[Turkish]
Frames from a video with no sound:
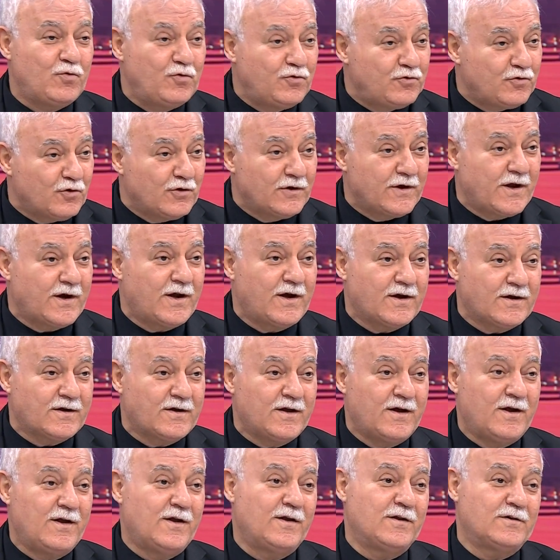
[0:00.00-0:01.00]
Küs olarak,
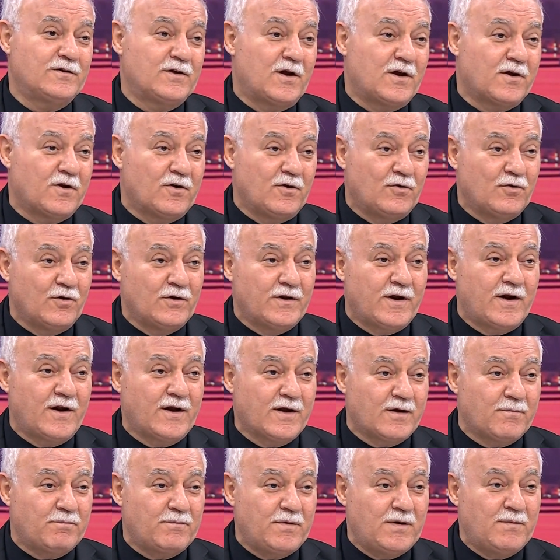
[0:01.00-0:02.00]
dargın
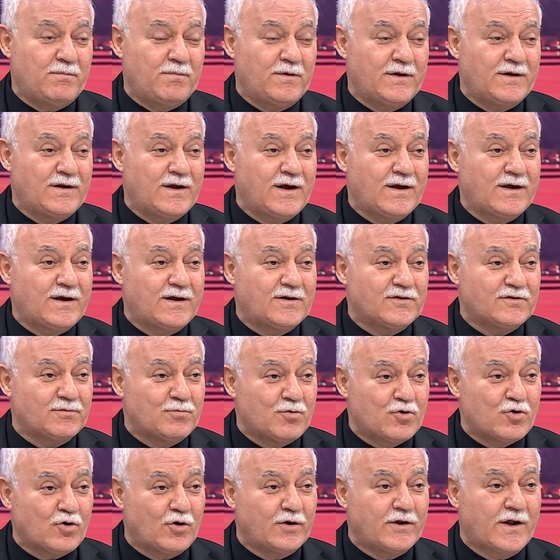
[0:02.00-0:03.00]
olarak, birbirine
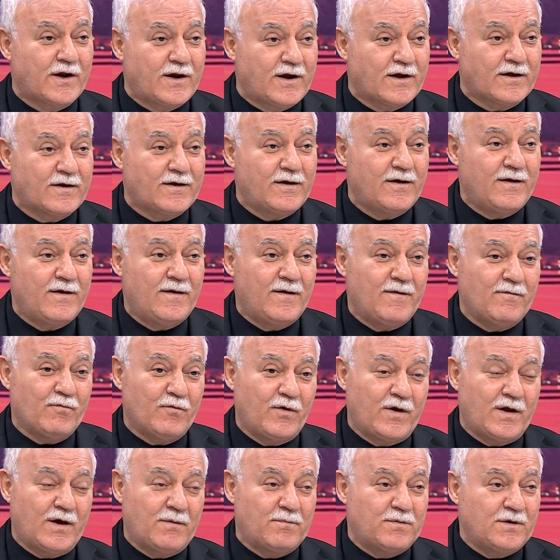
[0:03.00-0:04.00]
kızmış olarak
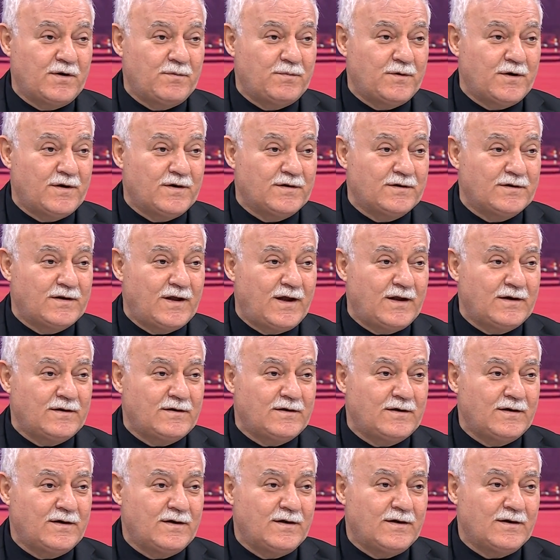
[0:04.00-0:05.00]
veya birbirinden
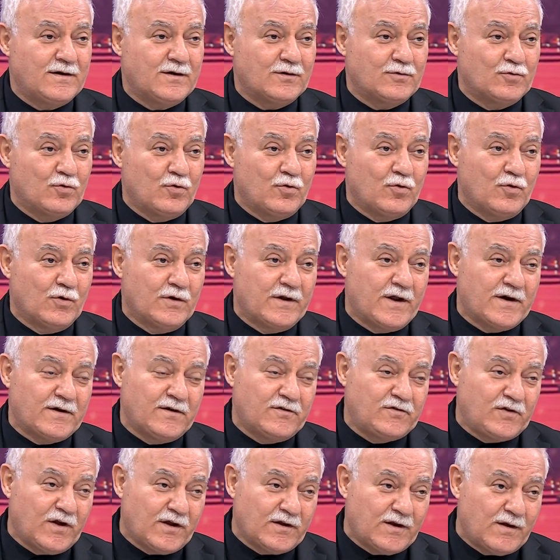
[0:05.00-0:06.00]

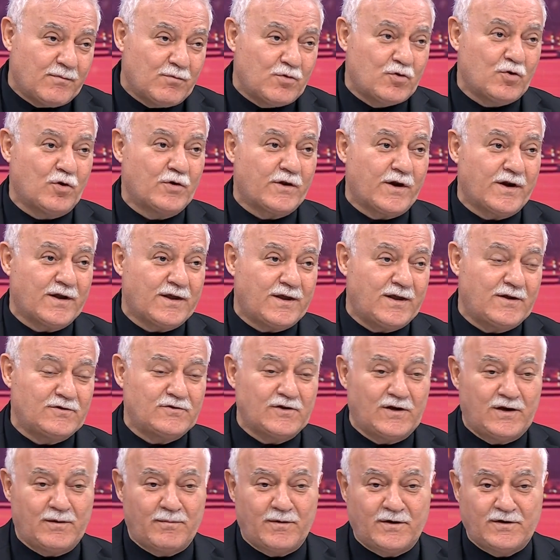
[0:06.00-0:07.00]
duygularını saklamış olarak
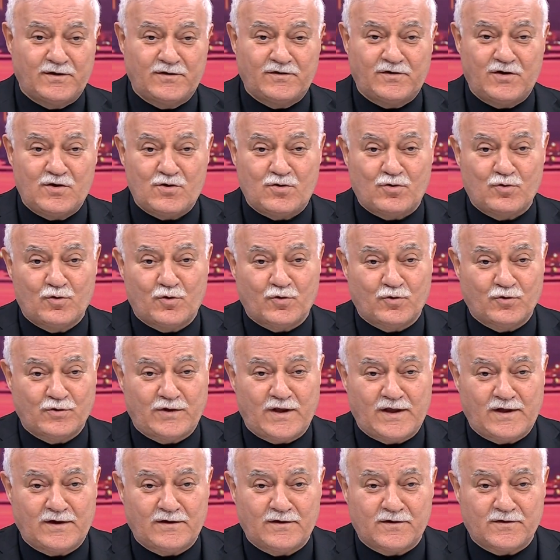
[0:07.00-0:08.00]
gecelemeniz hiç
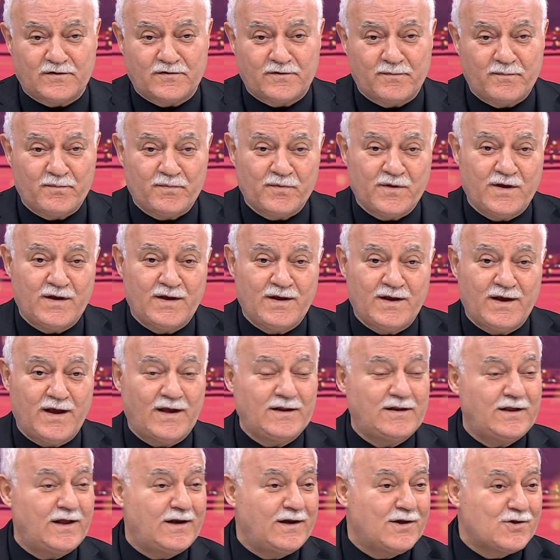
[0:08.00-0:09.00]
doğru değildir.
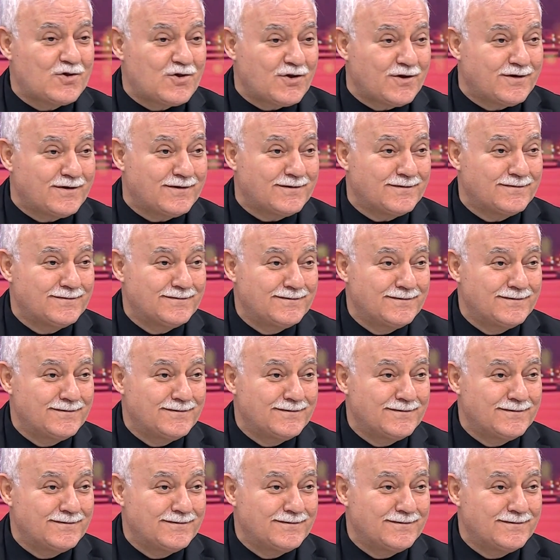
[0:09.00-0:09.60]
Hediyeleşin.